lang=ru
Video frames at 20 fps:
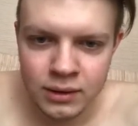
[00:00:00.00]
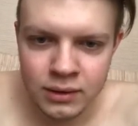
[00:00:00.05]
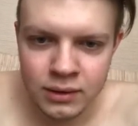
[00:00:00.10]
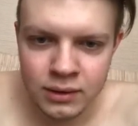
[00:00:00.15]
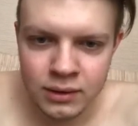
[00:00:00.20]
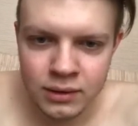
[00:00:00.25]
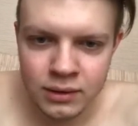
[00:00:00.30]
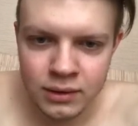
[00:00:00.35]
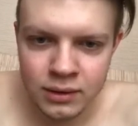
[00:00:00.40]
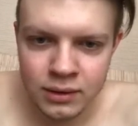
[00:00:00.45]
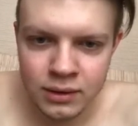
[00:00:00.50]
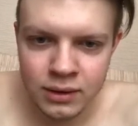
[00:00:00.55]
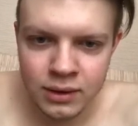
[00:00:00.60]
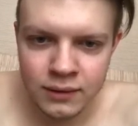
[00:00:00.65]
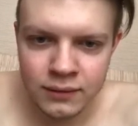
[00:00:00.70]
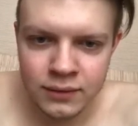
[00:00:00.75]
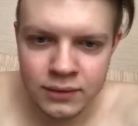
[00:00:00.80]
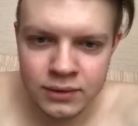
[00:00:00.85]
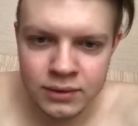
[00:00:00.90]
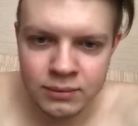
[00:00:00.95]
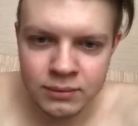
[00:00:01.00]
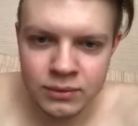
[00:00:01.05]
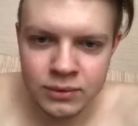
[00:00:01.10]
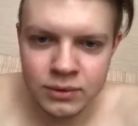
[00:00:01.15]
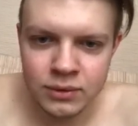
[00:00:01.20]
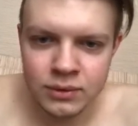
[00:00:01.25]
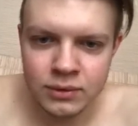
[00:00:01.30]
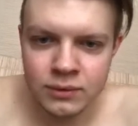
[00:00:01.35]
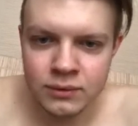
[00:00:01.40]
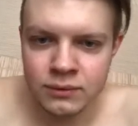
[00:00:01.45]
Э, когда фит со
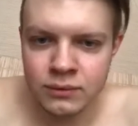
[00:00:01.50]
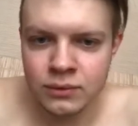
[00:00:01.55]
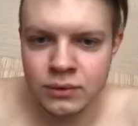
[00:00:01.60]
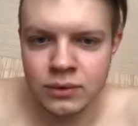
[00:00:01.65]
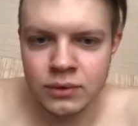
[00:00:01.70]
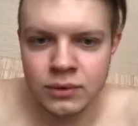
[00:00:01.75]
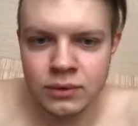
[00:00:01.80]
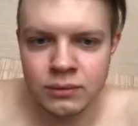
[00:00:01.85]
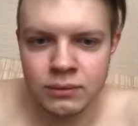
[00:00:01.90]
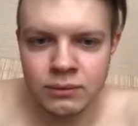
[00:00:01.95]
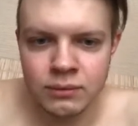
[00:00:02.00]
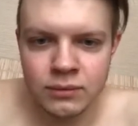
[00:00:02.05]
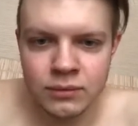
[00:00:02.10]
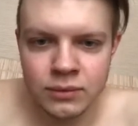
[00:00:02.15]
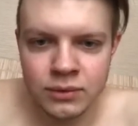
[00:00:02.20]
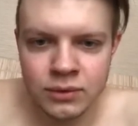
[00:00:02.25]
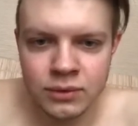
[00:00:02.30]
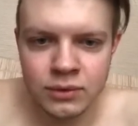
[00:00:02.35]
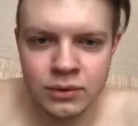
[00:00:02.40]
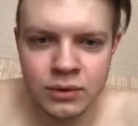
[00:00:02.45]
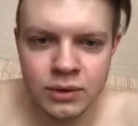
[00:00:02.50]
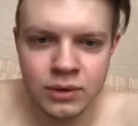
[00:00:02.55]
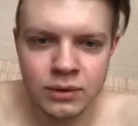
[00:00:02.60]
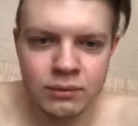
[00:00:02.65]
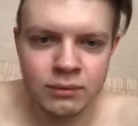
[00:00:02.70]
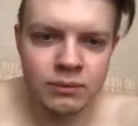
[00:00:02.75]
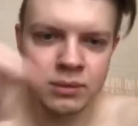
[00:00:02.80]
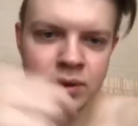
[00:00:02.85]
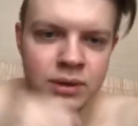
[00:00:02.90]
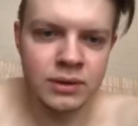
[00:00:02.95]
мной... Во,
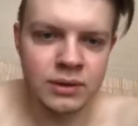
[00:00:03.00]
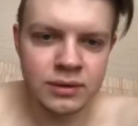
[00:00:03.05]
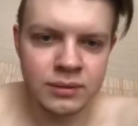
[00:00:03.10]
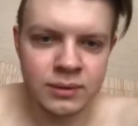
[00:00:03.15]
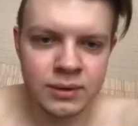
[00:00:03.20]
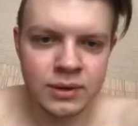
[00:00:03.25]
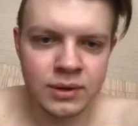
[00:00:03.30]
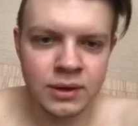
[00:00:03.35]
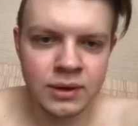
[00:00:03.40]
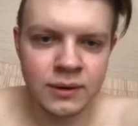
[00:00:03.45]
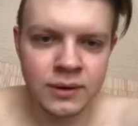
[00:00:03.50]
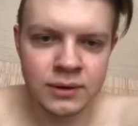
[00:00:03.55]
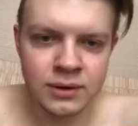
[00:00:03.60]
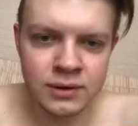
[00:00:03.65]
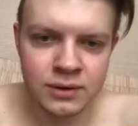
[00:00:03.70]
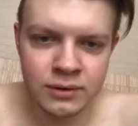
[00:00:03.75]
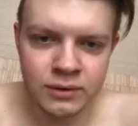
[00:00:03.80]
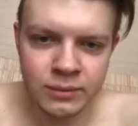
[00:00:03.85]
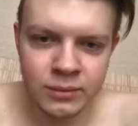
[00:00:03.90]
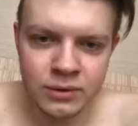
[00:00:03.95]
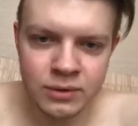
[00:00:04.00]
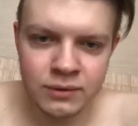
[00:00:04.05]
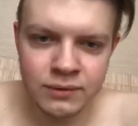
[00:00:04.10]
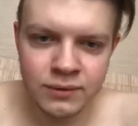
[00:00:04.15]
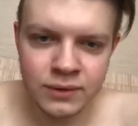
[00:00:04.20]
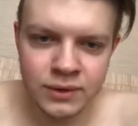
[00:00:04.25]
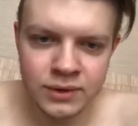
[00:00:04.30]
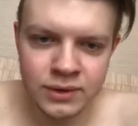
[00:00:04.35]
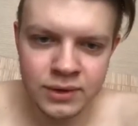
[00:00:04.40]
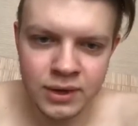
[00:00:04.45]
скоро, блин, смотри. Давай назовем
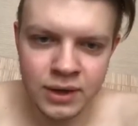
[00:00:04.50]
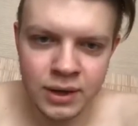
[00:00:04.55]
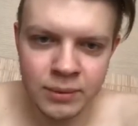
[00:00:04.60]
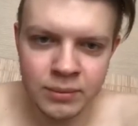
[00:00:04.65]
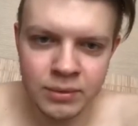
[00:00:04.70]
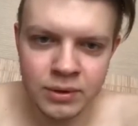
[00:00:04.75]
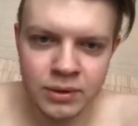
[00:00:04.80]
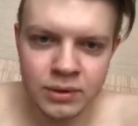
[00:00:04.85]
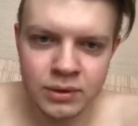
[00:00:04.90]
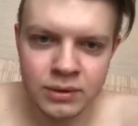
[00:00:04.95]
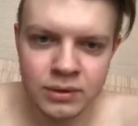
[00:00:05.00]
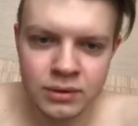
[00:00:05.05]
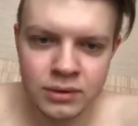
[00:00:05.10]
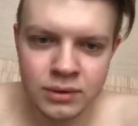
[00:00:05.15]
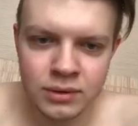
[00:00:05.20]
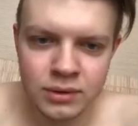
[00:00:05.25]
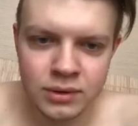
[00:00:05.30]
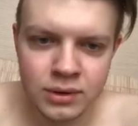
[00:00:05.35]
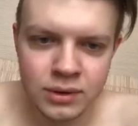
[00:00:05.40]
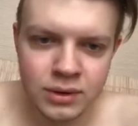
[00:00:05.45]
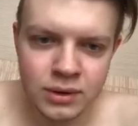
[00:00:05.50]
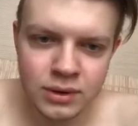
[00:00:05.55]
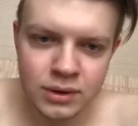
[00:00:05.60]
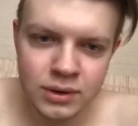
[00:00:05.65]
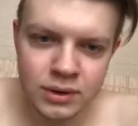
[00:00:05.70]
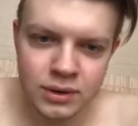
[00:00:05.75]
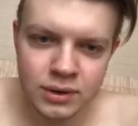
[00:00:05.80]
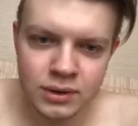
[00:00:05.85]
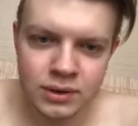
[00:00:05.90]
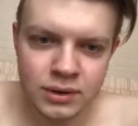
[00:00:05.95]
этот фит царапины.
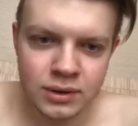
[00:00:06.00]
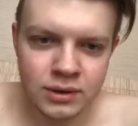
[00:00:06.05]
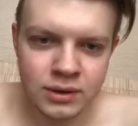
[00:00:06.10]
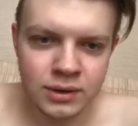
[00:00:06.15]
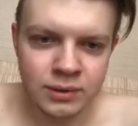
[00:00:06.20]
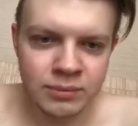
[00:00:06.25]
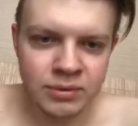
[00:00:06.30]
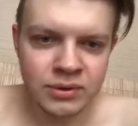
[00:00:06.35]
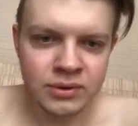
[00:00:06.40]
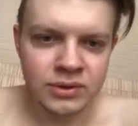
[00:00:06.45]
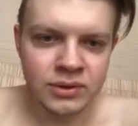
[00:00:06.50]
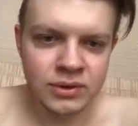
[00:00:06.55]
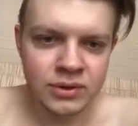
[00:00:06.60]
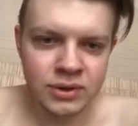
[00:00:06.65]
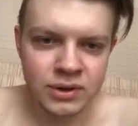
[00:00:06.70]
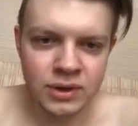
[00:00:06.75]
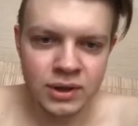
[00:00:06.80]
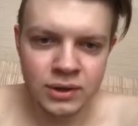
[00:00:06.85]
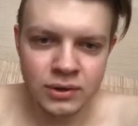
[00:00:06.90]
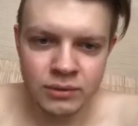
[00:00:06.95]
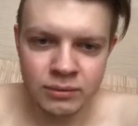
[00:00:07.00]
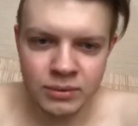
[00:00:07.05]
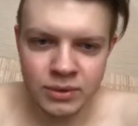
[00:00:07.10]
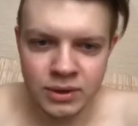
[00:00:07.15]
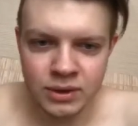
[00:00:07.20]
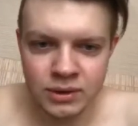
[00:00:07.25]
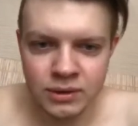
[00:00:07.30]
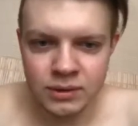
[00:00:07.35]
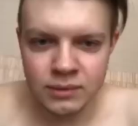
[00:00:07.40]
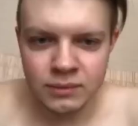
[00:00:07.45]
Не просто же так у
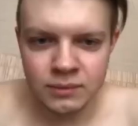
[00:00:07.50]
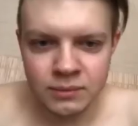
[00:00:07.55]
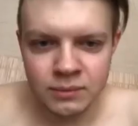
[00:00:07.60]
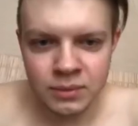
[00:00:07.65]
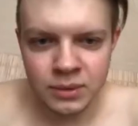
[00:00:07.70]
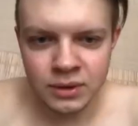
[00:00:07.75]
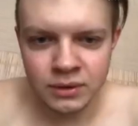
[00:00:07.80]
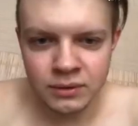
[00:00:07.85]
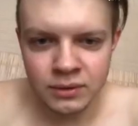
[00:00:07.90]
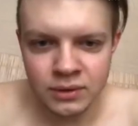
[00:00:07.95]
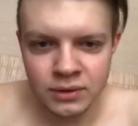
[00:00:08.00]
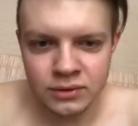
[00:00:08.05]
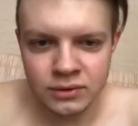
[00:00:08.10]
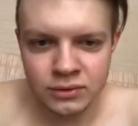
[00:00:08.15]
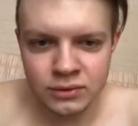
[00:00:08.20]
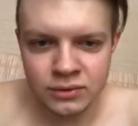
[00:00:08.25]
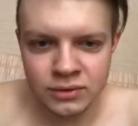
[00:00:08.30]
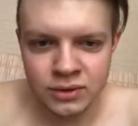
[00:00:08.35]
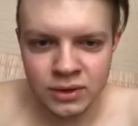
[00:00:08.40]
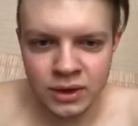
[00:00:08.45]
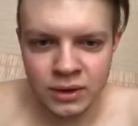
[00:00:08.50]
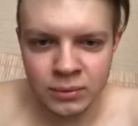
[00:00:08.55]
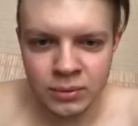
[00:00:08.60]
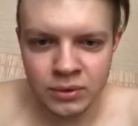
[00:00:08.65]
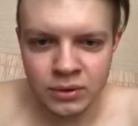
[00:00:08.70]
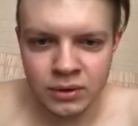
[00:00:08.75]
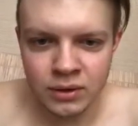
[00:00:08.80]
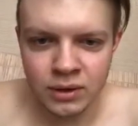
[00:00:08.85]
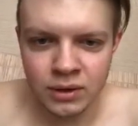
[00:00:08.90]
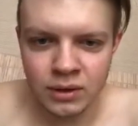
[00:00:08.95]
меня появились тут
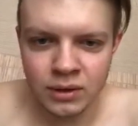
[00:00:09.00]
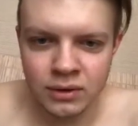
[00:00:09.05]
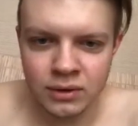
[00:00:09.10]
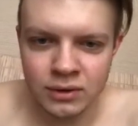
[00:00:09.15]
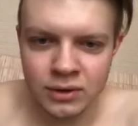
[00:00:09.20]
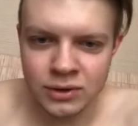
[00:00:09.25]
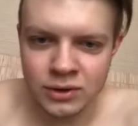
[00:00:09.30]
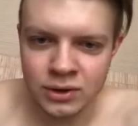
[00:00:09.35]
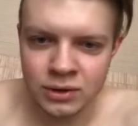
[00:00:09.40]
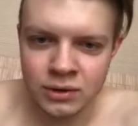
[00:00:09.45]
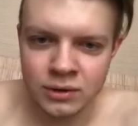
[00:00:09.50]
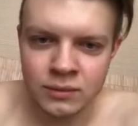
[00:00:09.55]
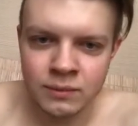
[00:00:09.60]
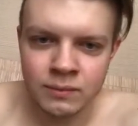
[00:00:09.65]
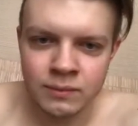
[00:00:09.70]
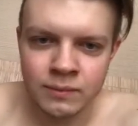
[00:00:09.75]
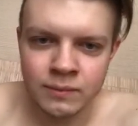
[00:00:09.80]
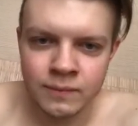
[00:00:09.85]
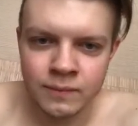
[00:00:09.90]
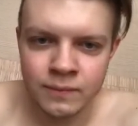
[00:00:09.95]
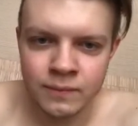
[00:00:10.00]
царапины, когда ты зашла.